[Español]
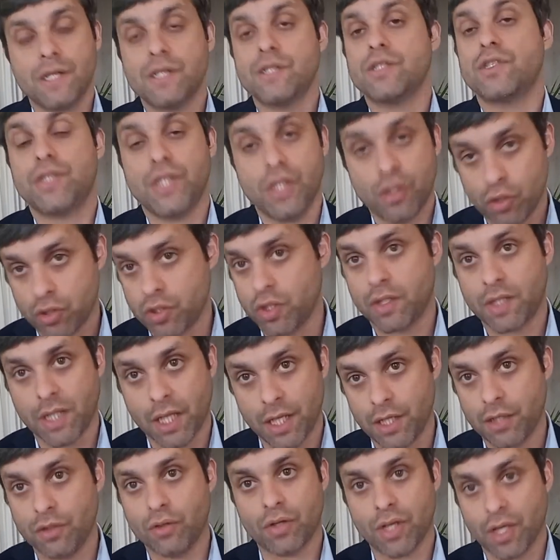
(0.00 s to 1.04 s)
sigo
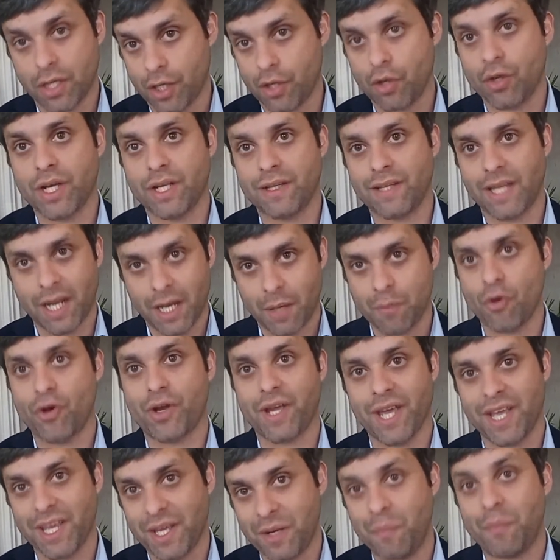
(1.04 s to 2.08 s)
sosteniendo que creo que tenemos
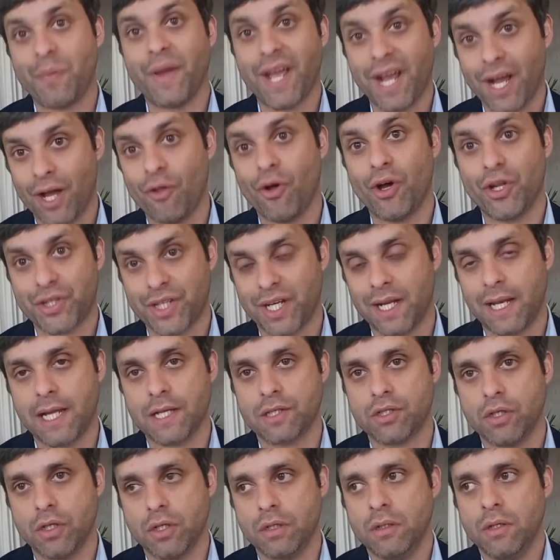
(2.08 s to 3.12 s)
que ir pegado a otra
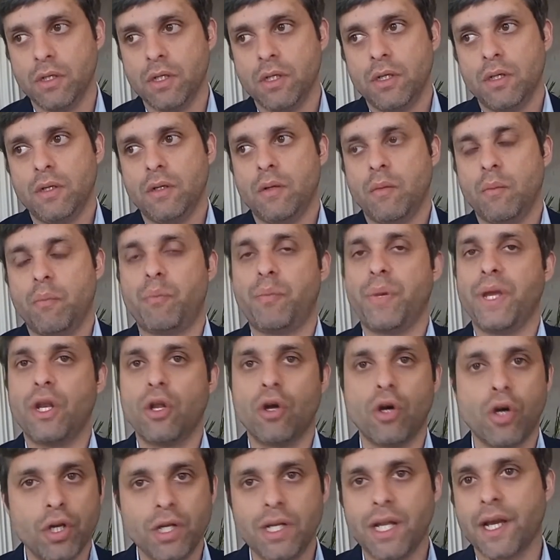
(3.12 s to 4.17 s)
elección,
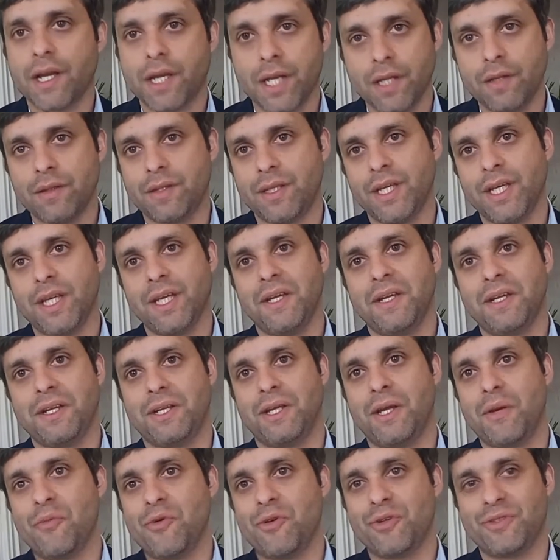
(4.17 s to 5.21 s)
pero hoy la gente,
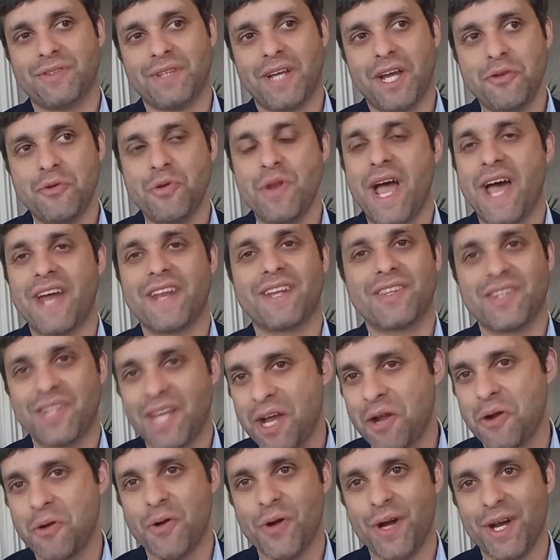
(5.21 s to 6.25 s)
digamos, hay un
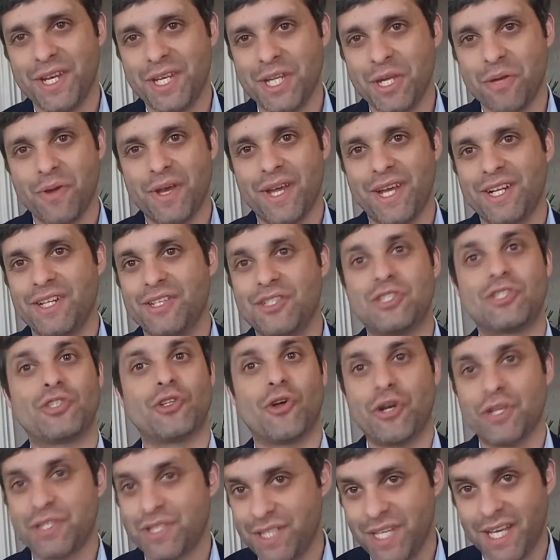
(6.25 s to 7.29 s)
hartazgo a nivel
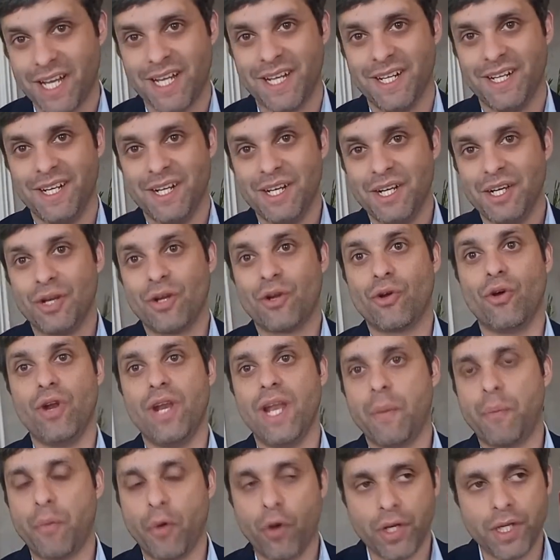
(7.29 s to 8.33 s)
social, con
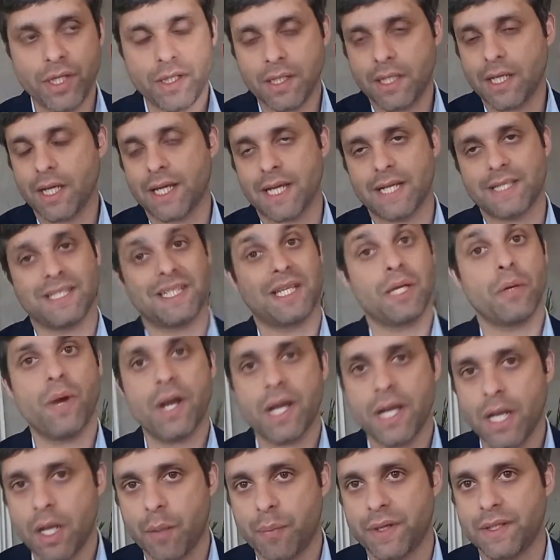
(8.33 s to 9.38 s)
la política que hace que
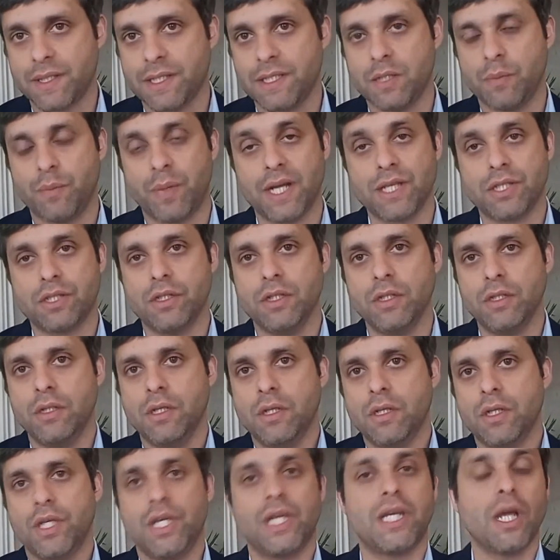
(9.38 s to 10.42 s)
baje la participación
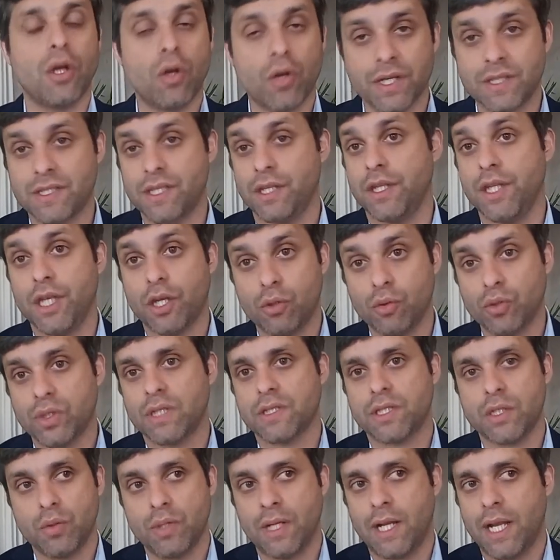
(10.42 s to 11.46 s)
y que lo que se
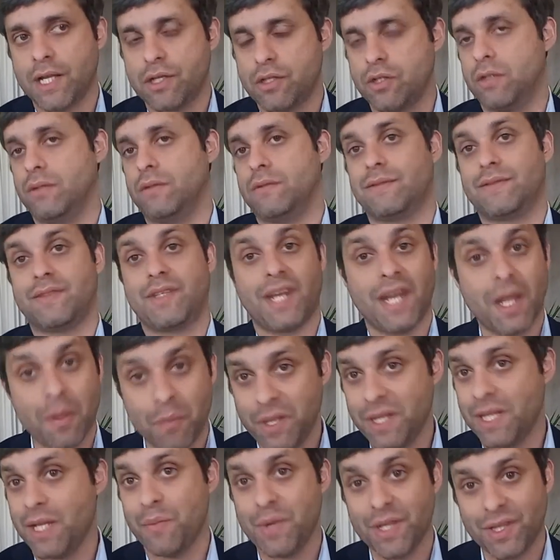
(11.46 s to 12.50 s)
discuta sea una elección
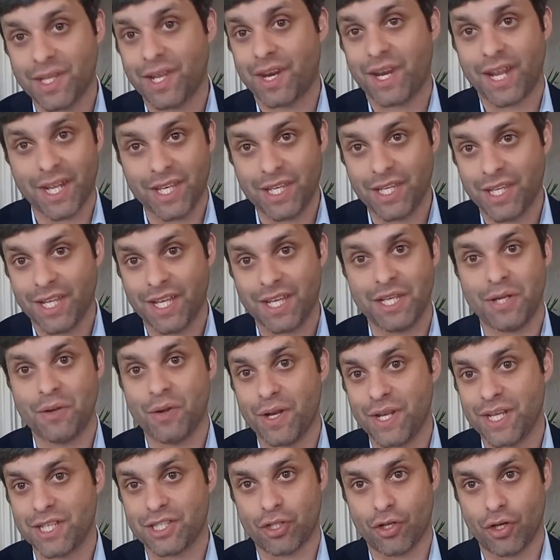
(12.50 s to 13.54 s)
tremendamente reñida a
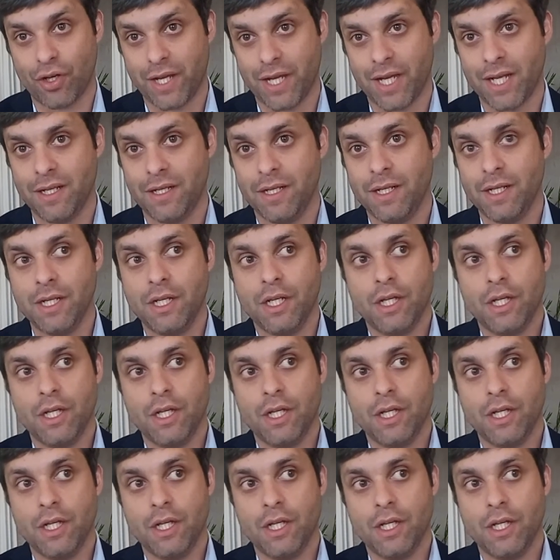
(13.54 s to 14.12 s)
nivel nacional,